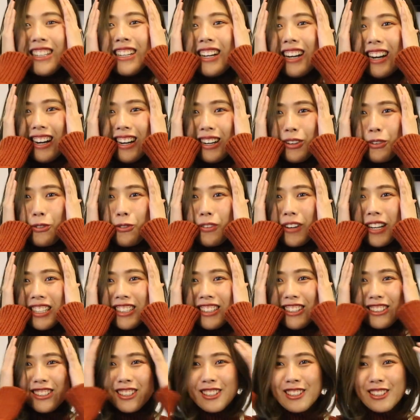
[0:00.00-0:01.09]
啊，无法
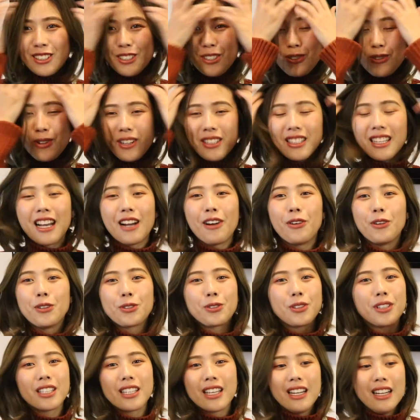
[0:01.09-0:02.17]
想象的一个状态，我
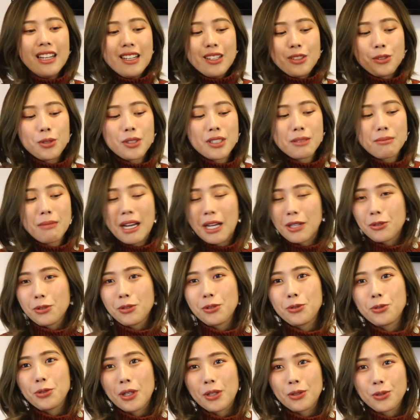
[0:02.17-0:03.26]
所以最近买的东
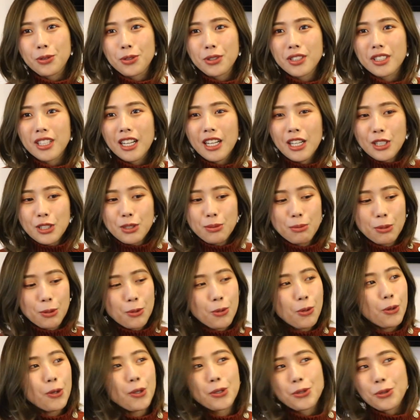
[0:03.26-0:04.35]
西全都是什么
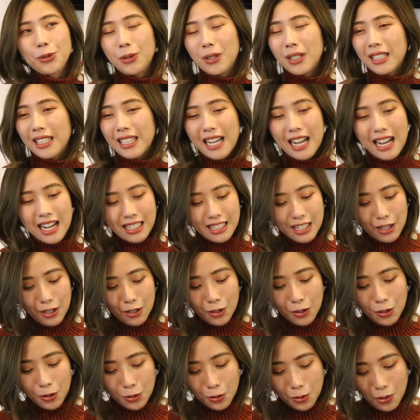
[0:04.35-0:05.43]
阔腿啊，然
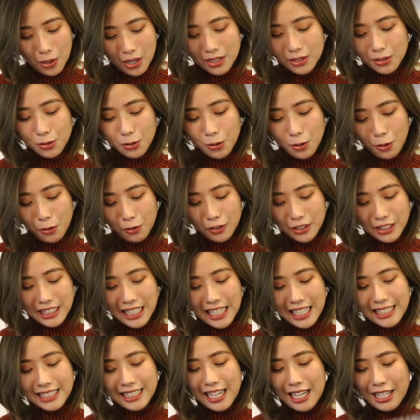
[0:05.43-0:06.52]
后宽松
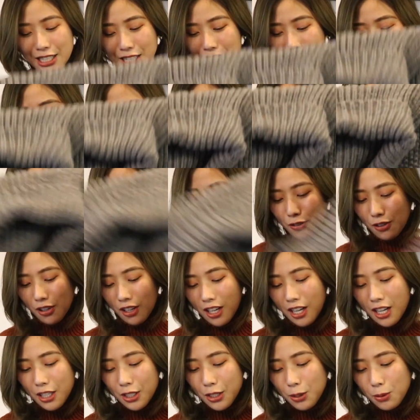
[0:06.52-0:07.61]
oversize 啊这样的衣服，
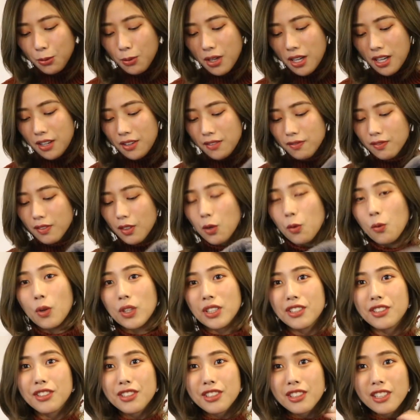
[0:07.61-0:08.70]
因为我
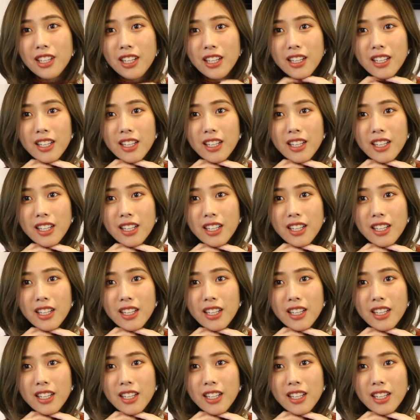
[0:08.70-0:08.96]
其实